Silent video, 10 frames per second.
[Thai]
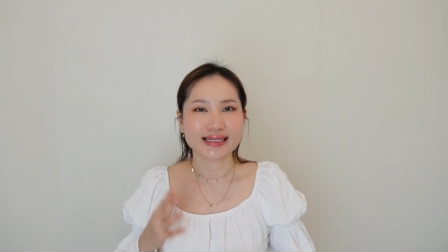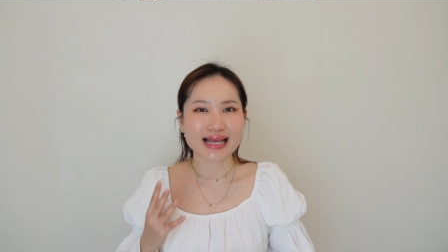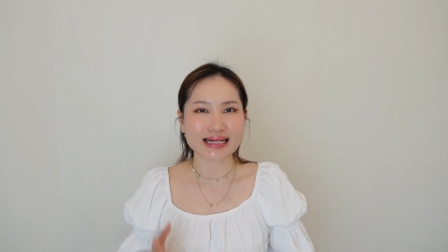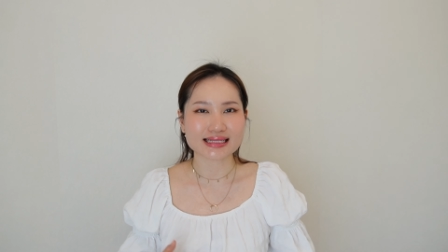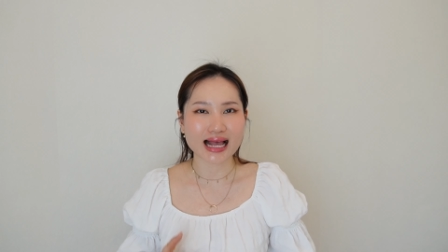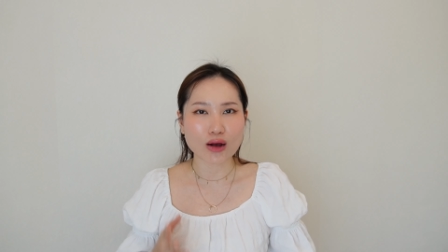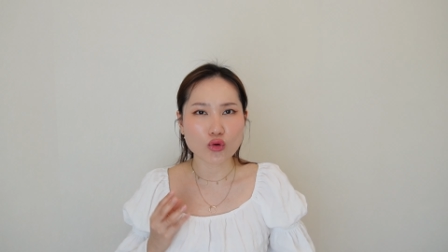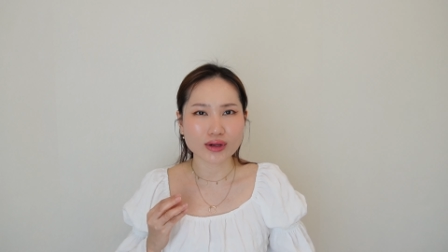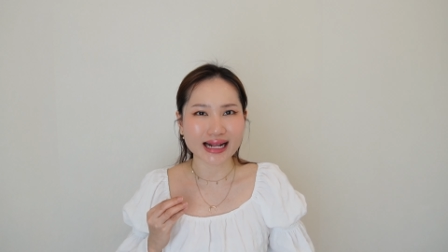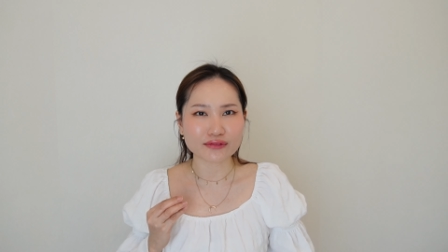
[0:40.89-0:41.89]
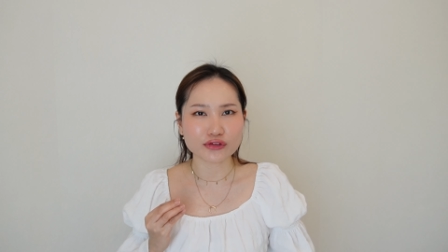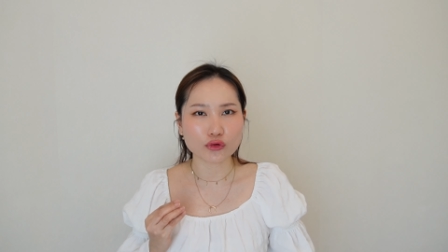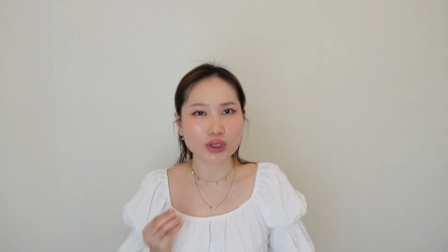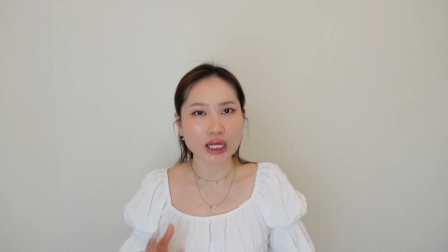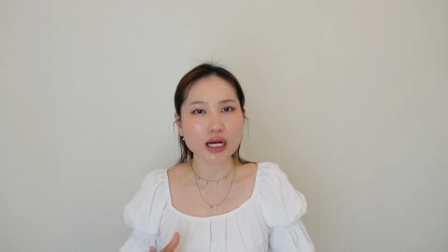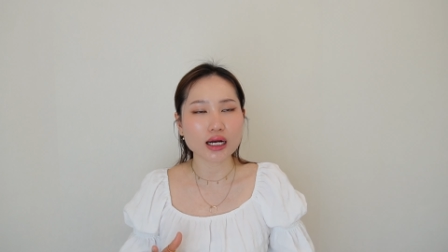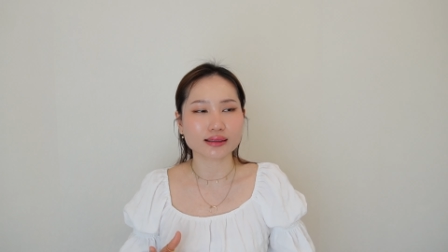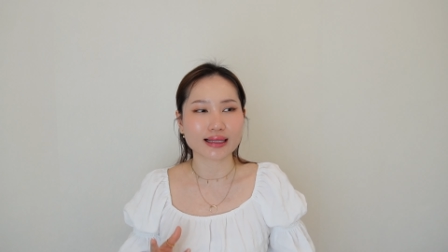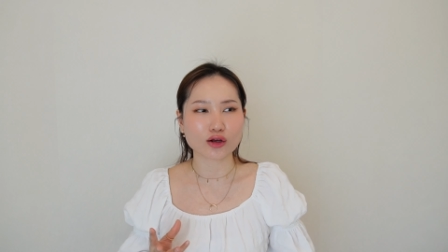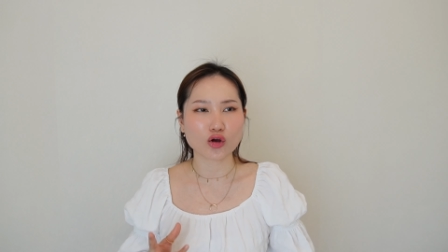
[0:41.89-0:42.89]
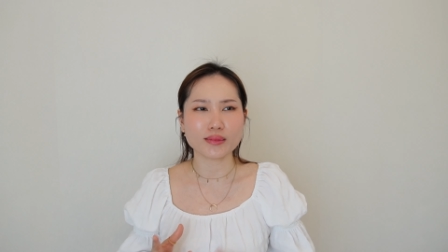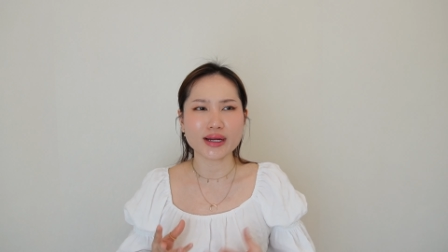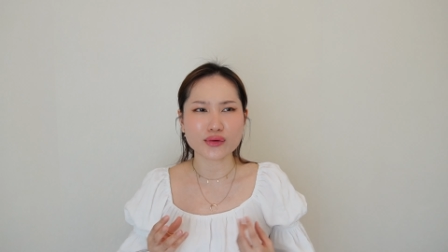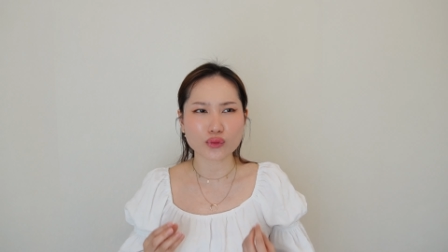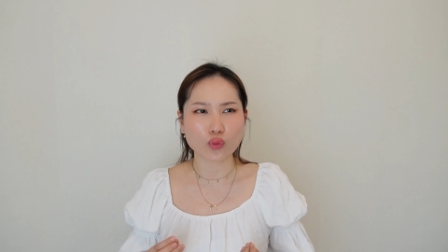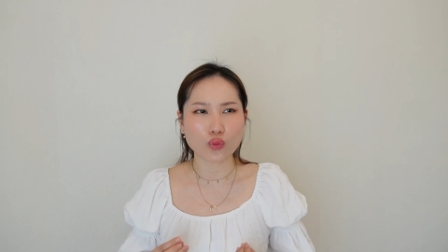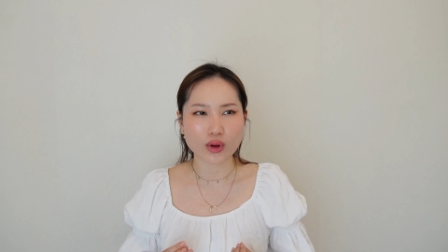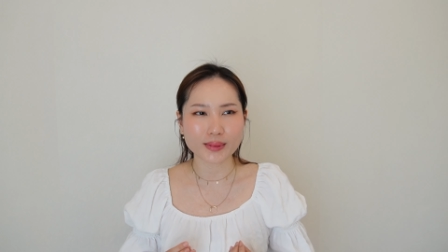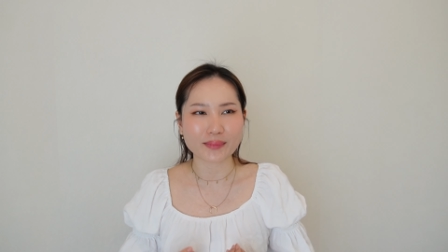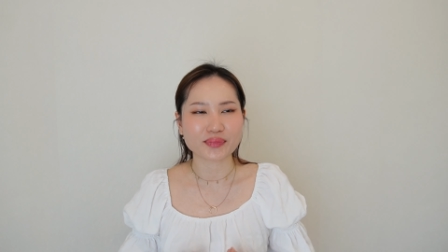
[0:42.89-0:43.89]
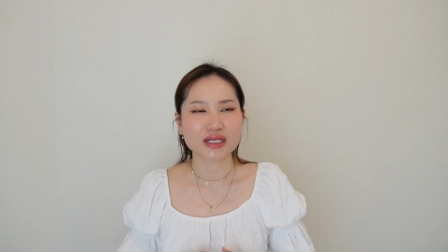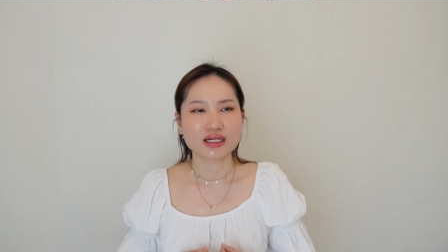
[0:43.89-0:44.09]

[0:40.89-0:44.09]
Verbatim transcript: อยากจะเข้าวงการฟิลเลอร์แต่ก็ไม่รู้ว่าแบบ